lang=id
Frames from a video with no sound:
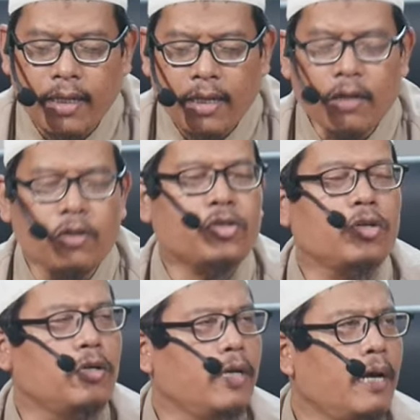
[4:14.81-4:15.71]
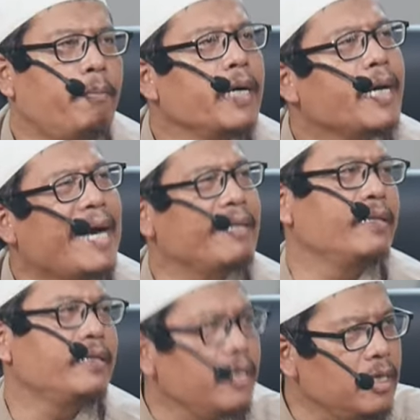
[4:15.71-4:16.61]
Rasulullah
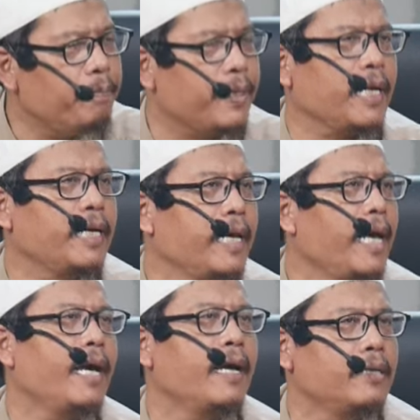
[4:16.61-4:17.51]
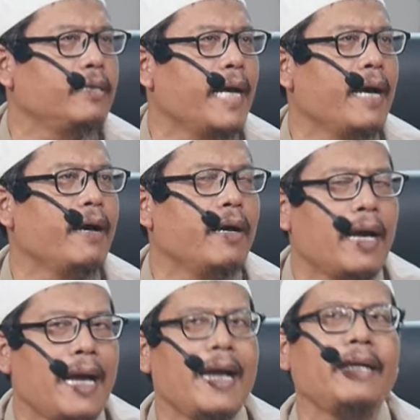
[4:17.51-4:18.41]
mengganti perayaan yang
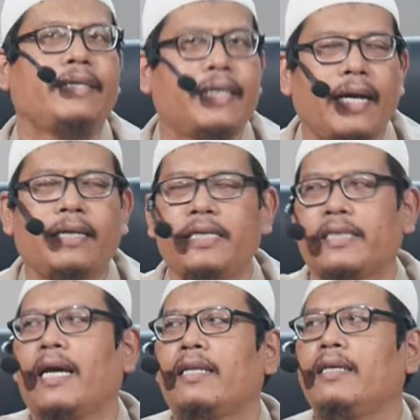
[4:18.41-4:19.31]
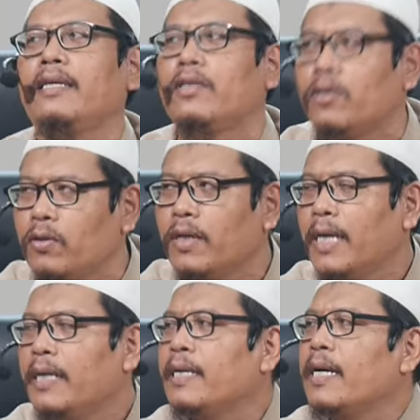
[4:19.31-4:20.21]
ada di saat itu
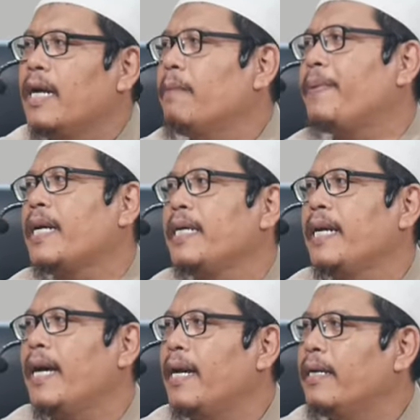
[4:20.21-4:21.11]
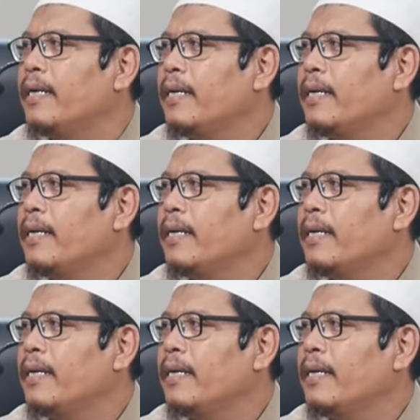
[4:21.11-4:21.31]
dengan perayaan